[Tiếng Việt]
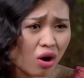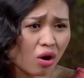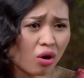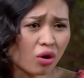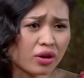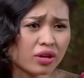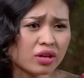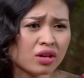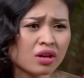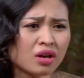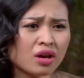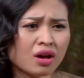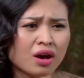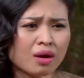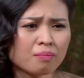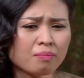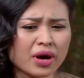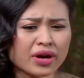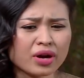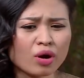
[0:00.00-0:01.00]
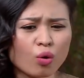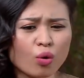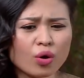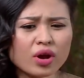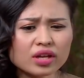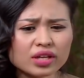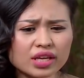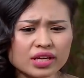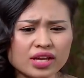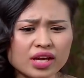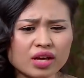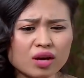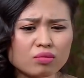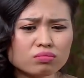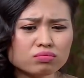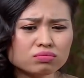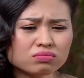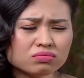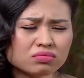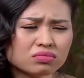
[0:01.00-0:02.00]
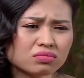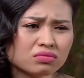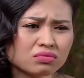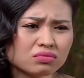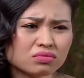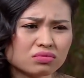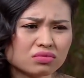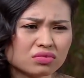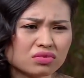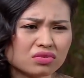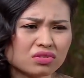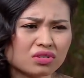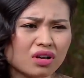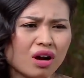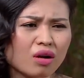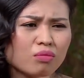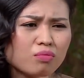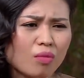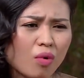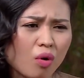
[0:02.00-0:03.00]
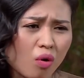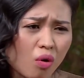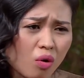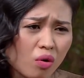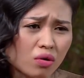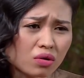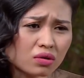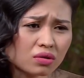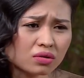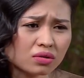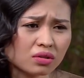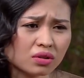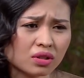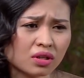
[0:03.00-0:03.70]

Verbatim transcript: rồi, mà đuổi thì chị cũng không muốn.